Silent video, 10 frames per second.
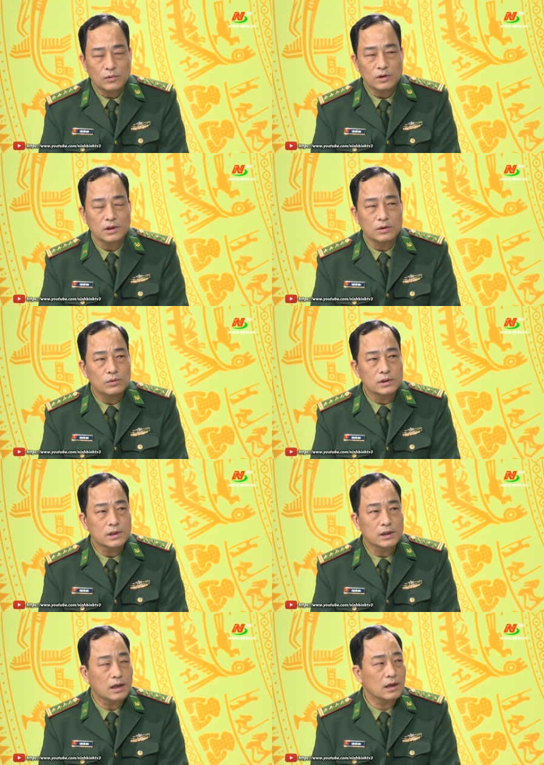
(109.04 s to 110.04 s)
mọi tình huống
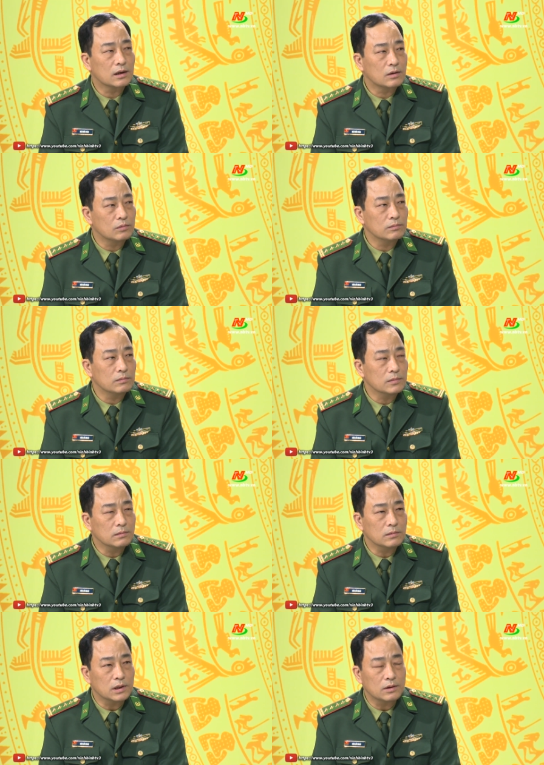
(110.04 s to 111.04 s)
xảy ra, không
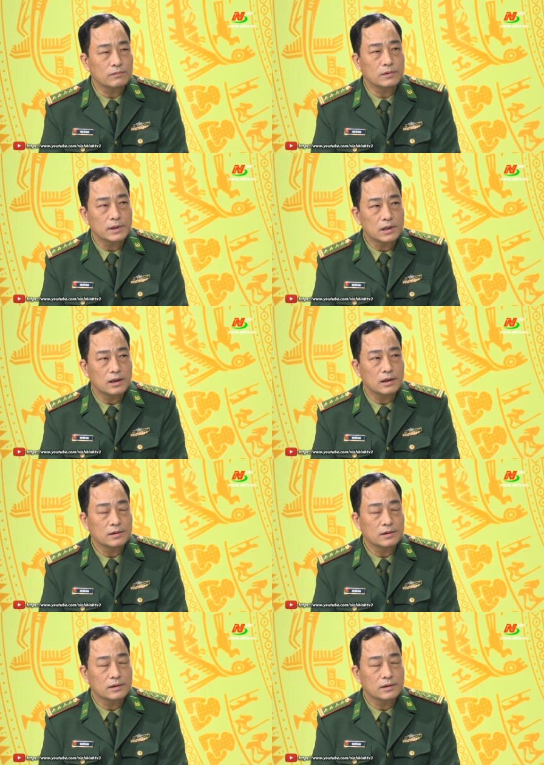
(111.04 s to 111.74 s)
bị động và bất ngờ.